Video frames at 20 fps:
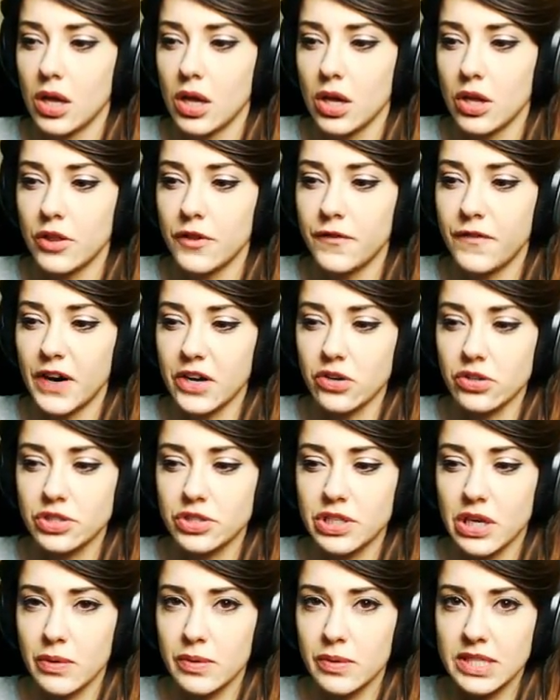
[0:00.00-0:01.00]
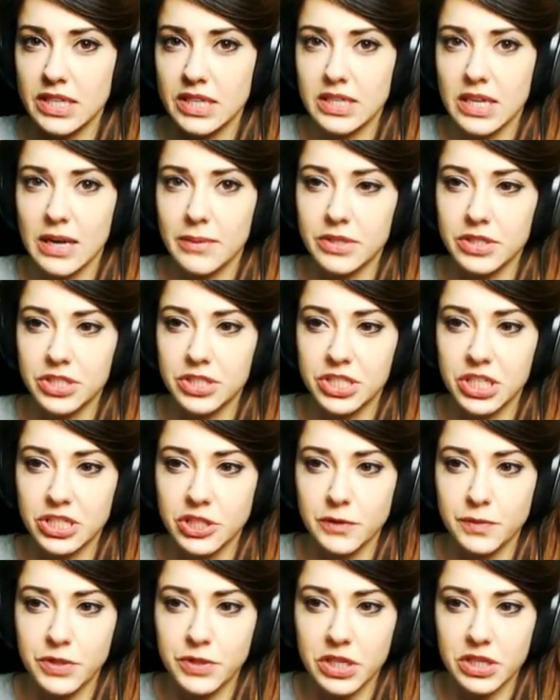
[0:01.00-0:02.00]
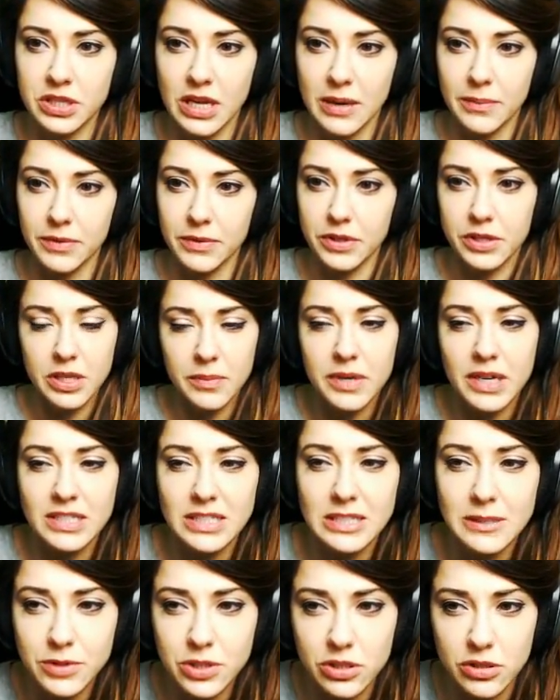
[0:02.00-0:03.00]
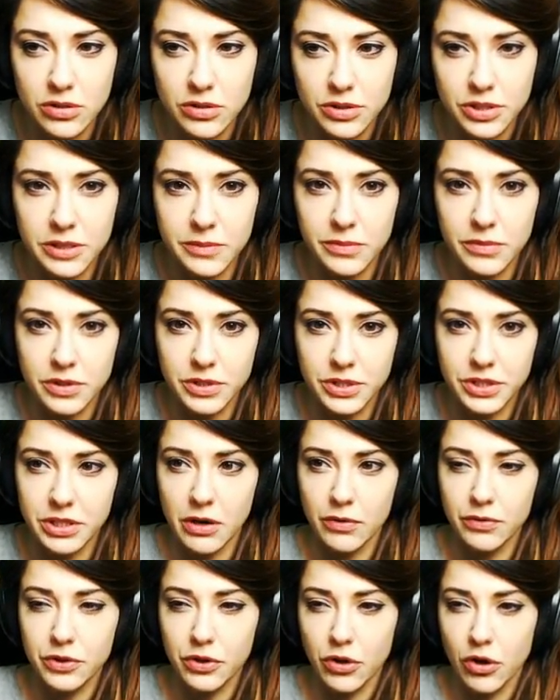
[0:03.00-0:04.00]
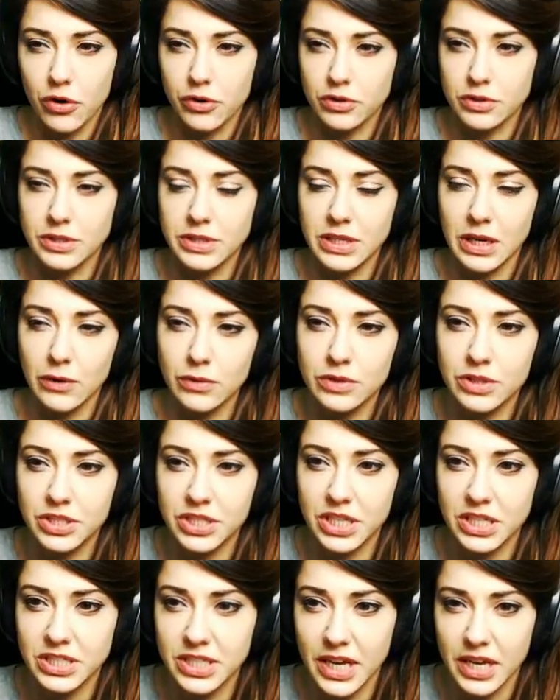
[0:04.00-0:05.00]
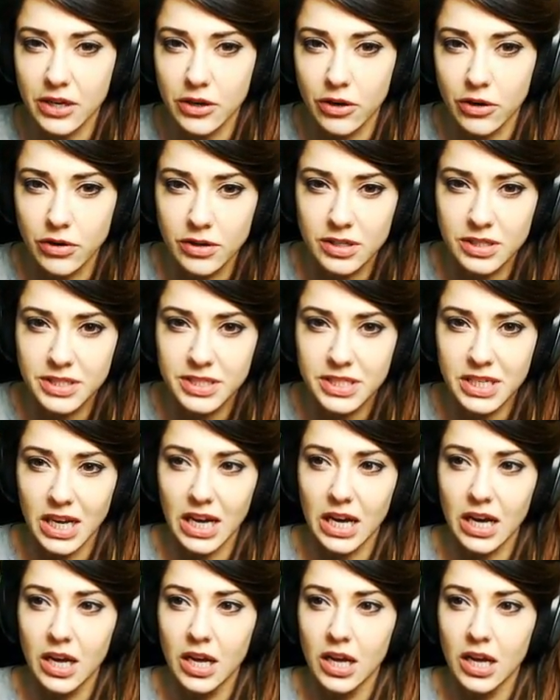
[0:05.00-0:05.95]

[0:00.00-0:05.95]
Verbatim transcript: Dwa rozdziały za nami, trzeci przed nami. Tym razem przenosimy się do rozdziału trzeciego, gdzie